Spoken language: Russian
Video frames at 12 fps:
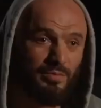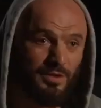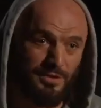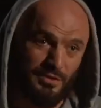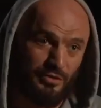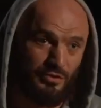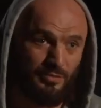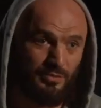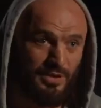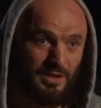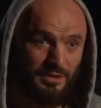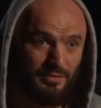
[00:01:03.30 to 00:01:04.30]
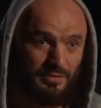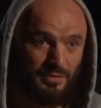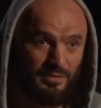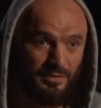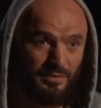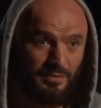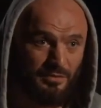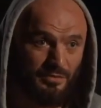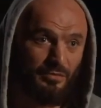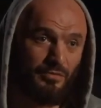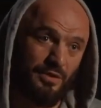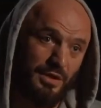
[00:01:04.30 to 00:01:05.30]
разнесет меня его.
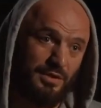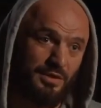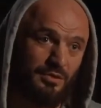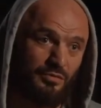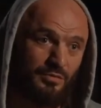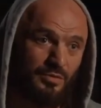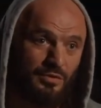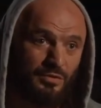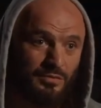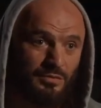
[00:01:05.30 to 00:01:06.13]
Ну вот я так думаю.